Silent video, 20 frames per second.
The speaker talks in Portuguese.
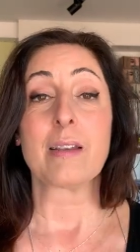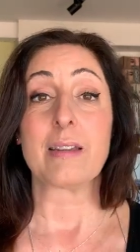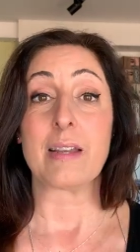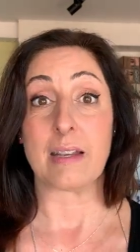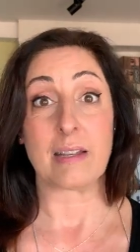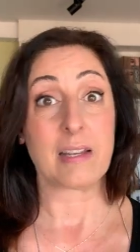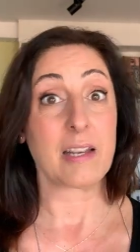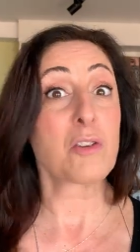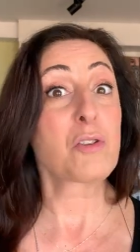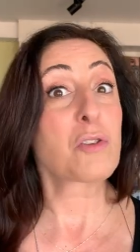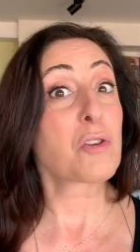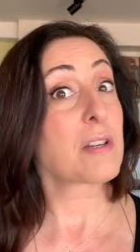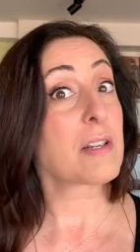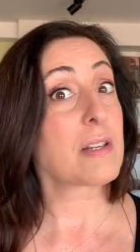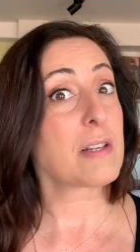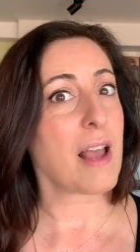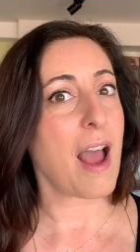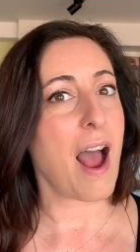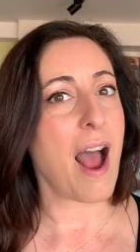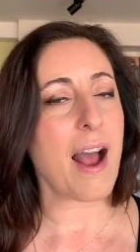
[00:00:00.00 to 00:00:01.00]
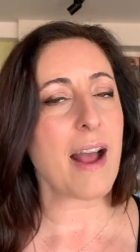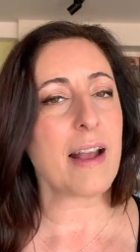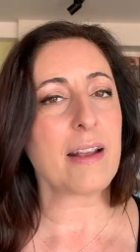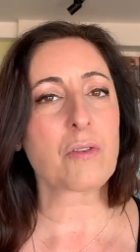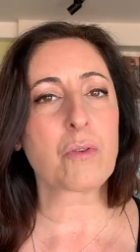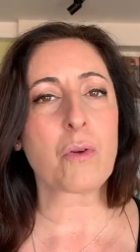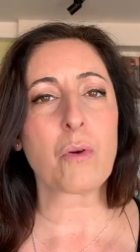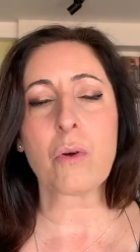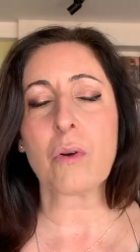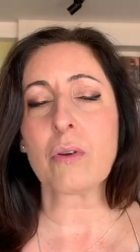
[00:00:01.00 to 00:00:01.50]
tem as redes
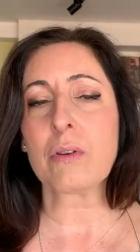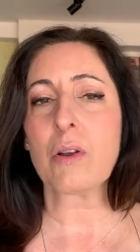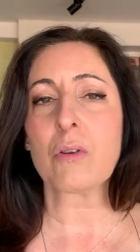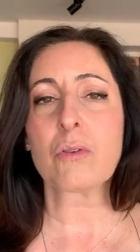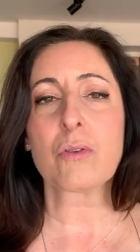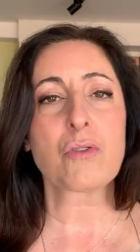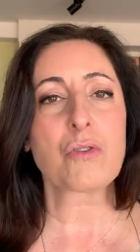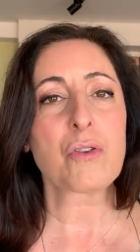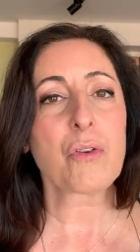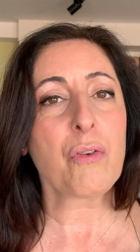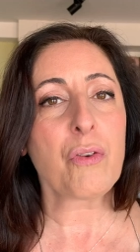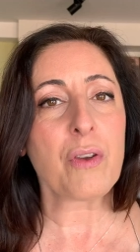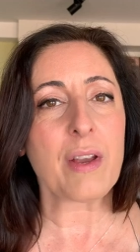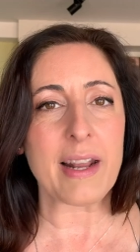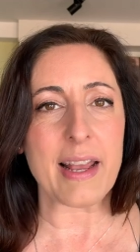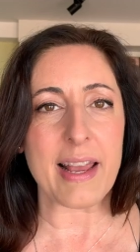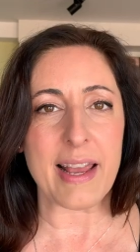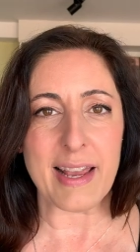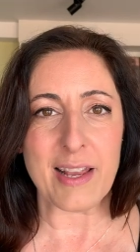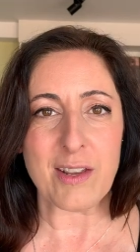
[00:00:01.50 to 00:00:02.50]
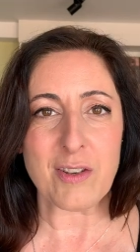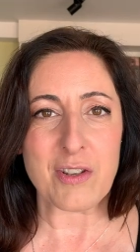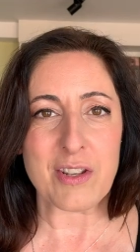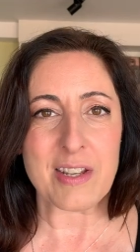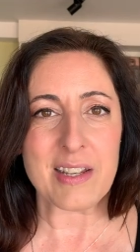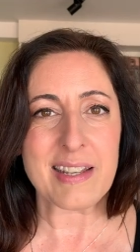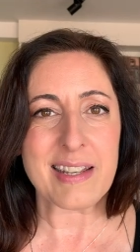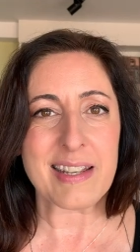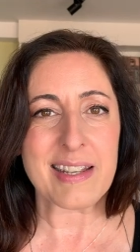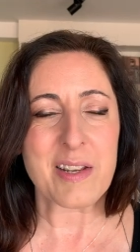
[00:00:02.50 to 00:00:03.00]
sociais com conteúdos
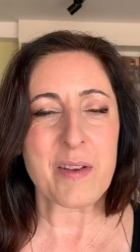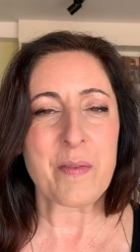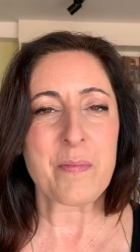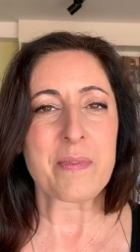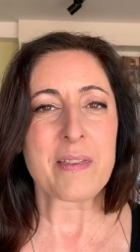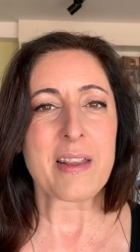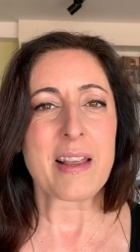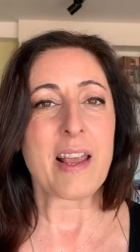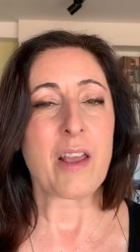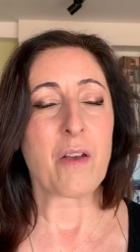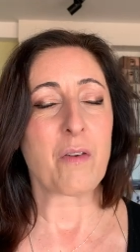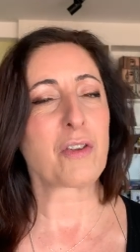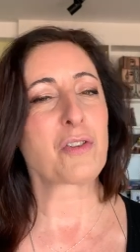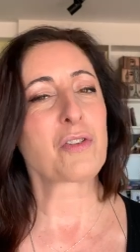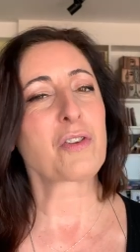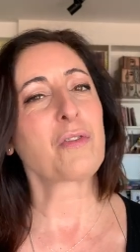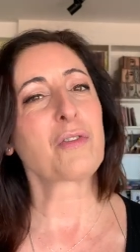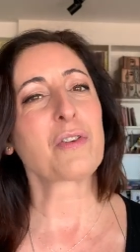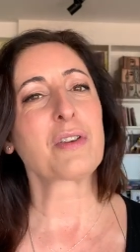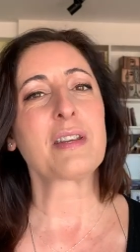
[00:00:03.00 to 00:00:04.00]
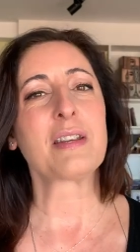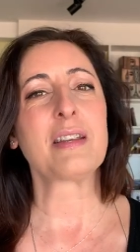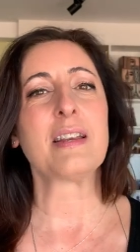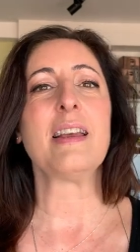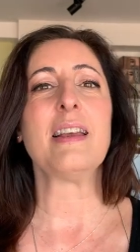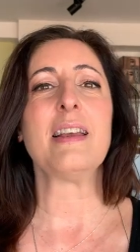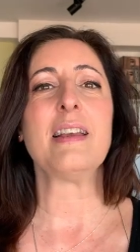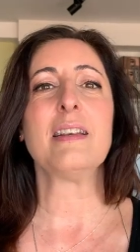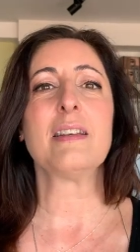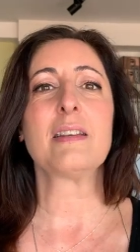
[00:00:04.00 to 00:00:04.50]
diferentes. Eu acho que
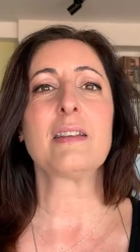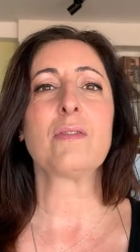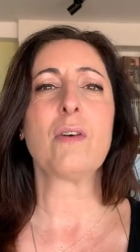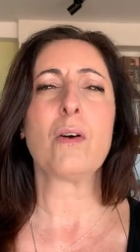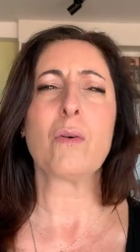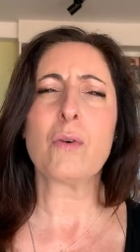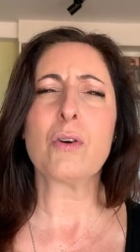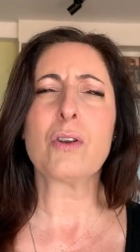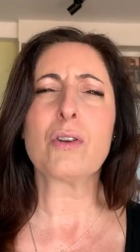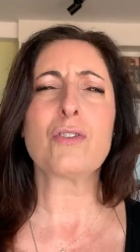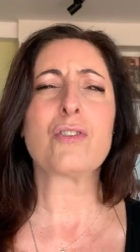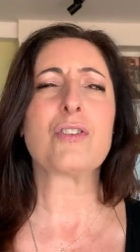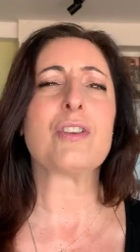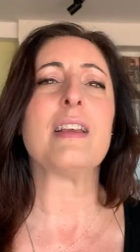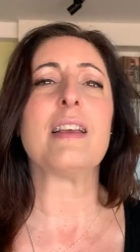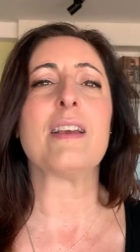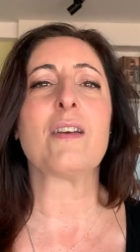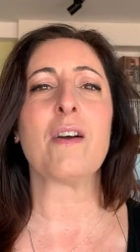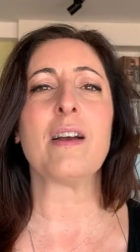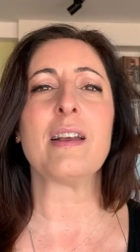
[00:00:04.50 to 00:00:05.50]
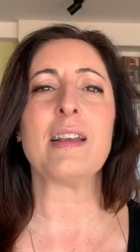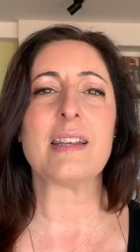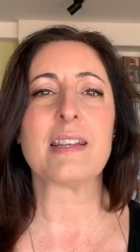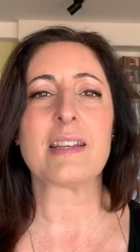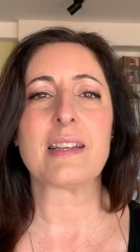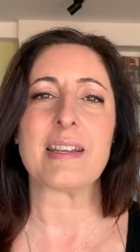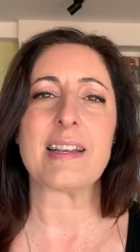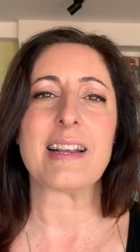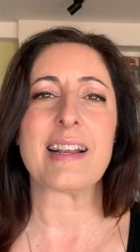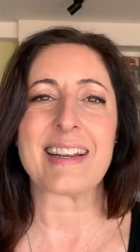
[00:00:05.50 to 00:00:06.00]
vocês vão curtir
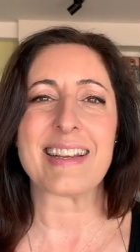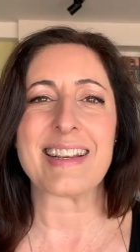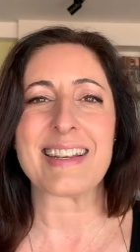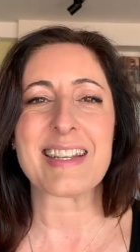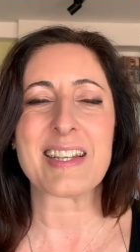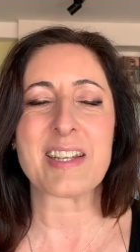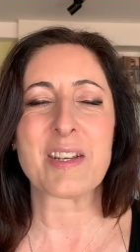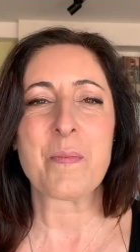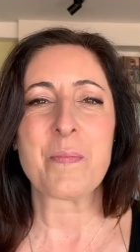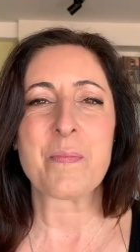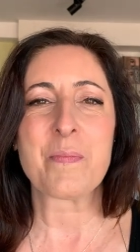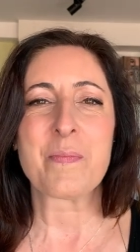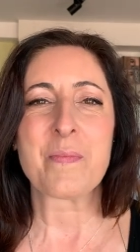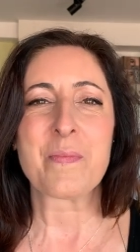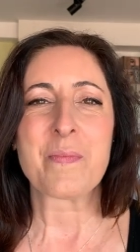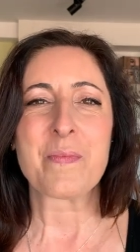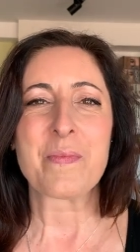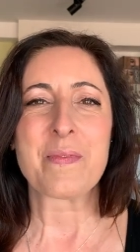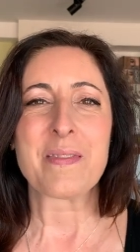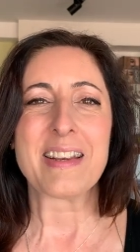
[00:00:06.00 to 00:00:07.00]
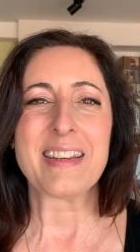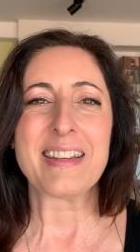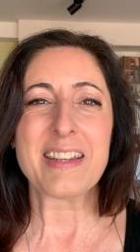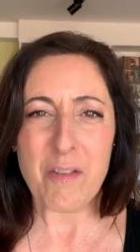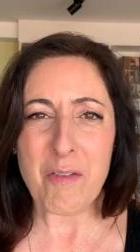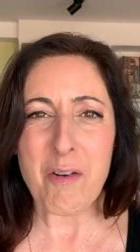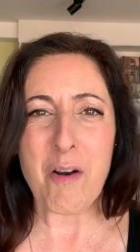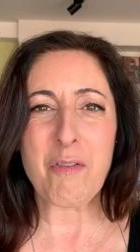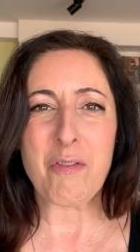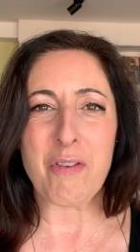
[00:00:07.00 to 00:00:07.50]
conhecê-las.
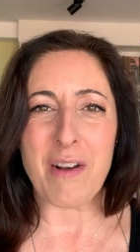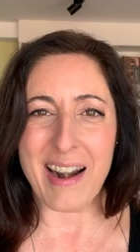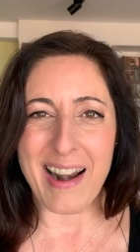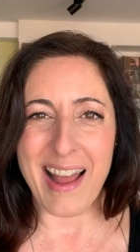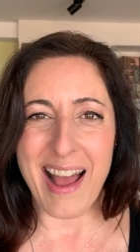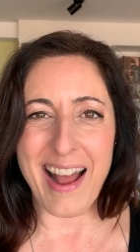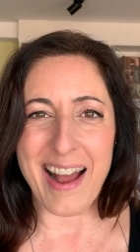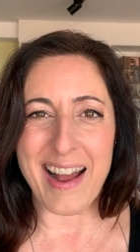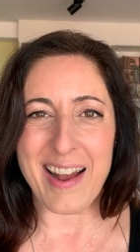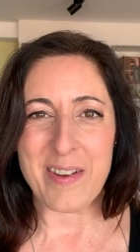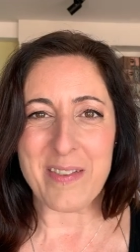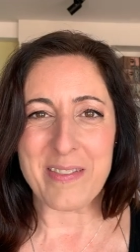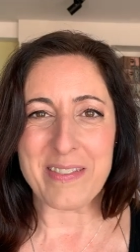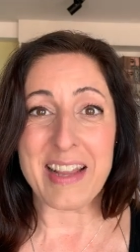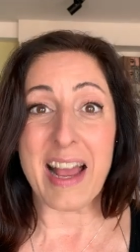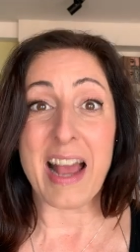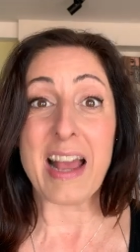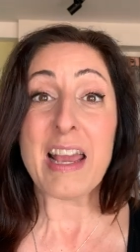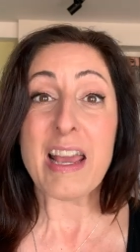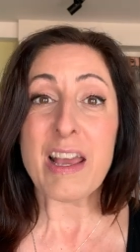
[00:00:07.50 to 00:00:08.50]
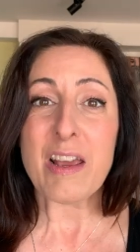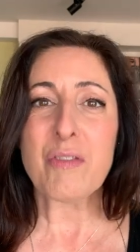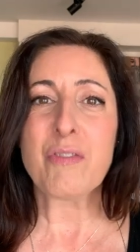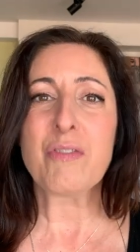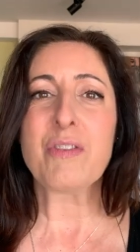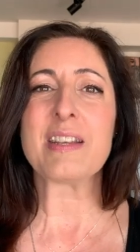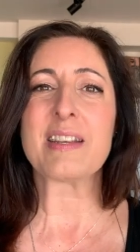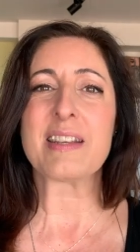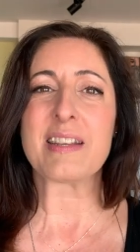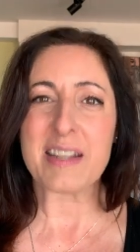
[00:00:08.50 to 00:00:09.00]
Então vamos falar da
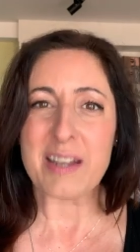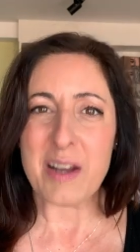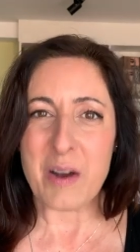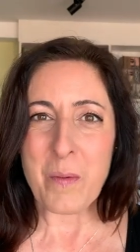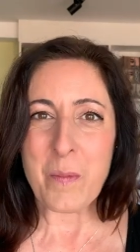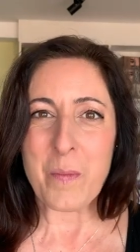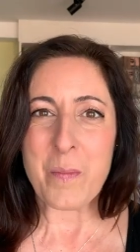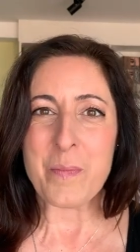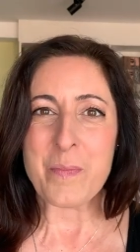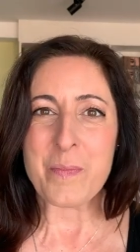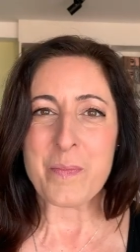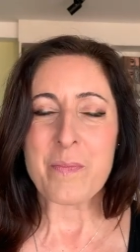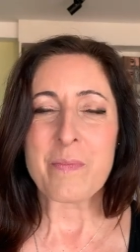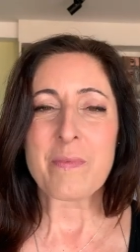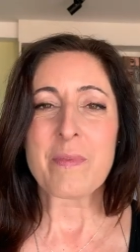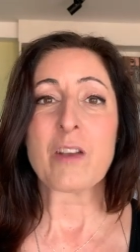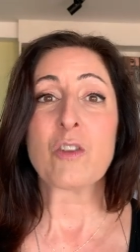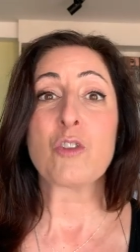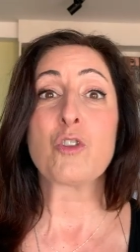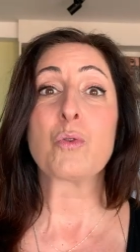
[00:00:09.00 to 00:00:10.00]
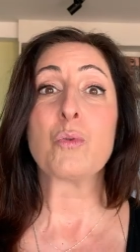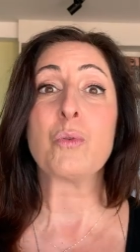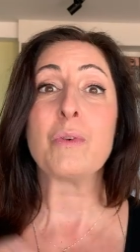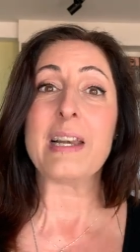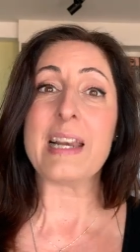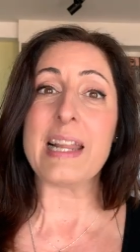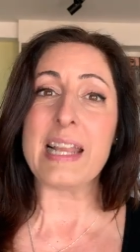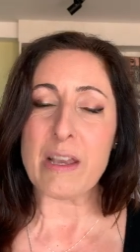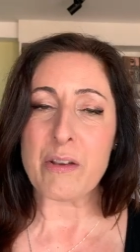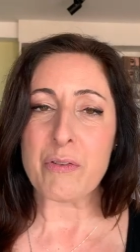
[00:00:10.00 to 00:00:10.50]
revisão de um
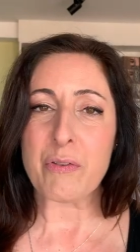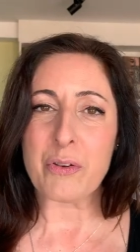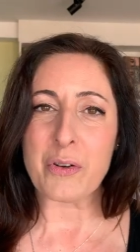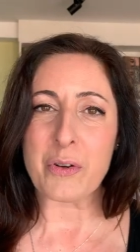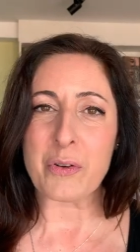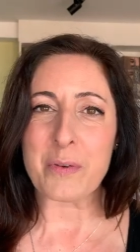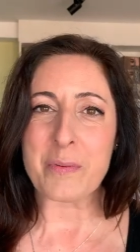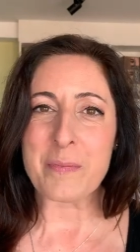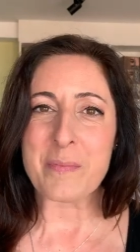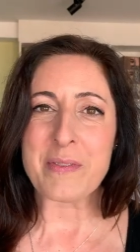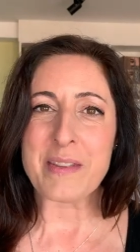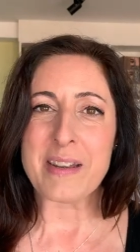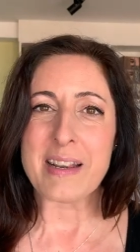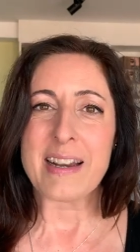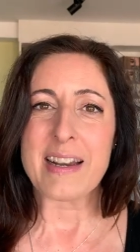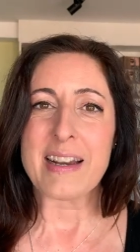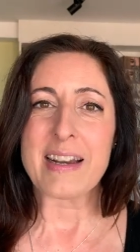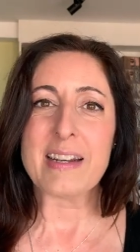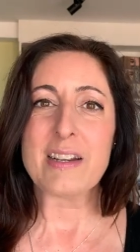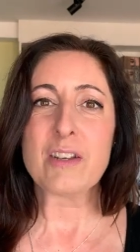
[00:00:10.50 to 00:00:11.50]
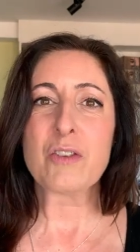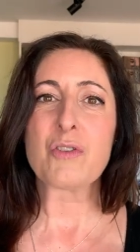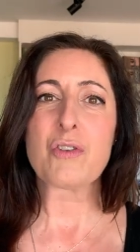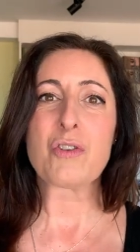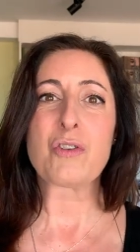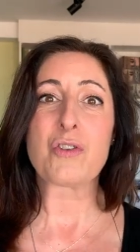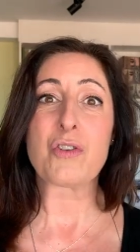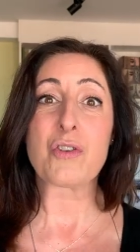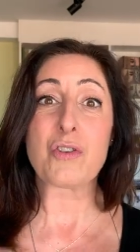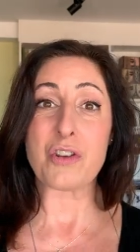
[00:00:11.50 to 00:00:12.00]
livro
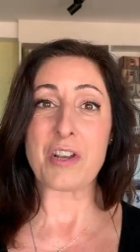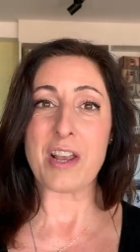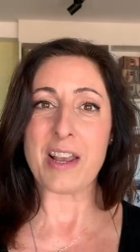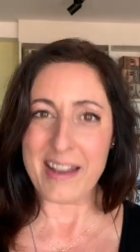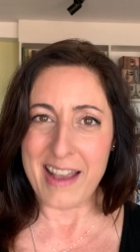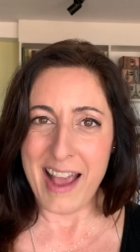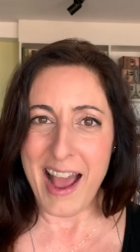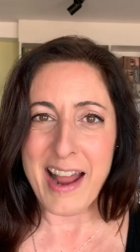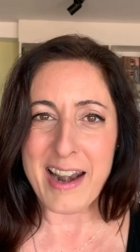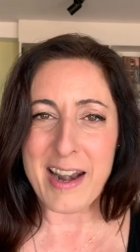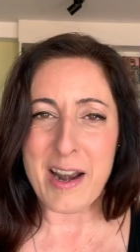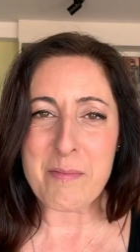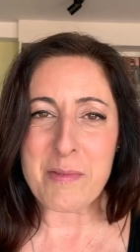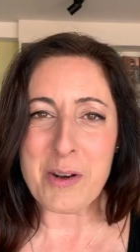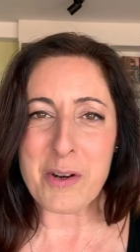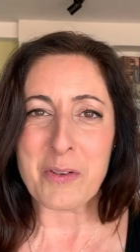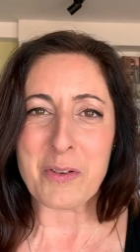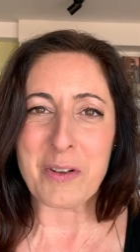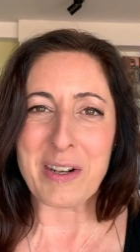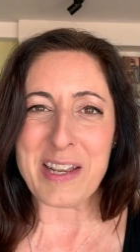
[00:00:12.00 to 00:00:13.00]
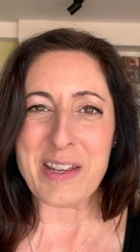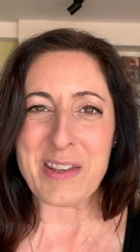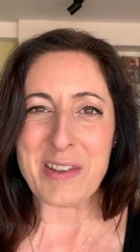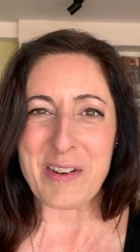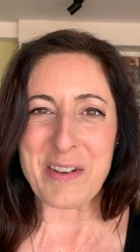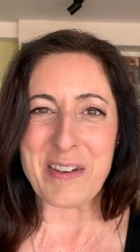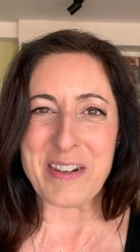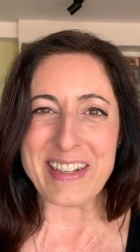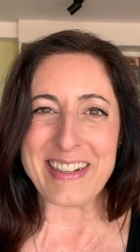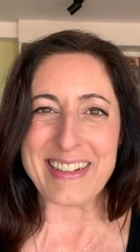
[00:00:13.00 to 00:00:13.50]
antes de chegar na mão do
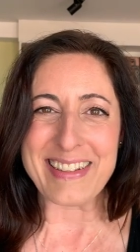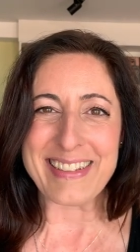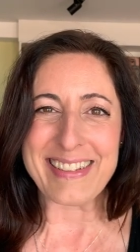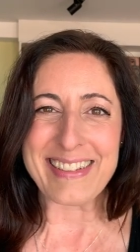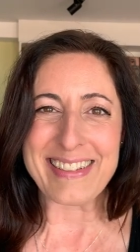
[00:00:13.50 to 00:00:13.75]
leitor?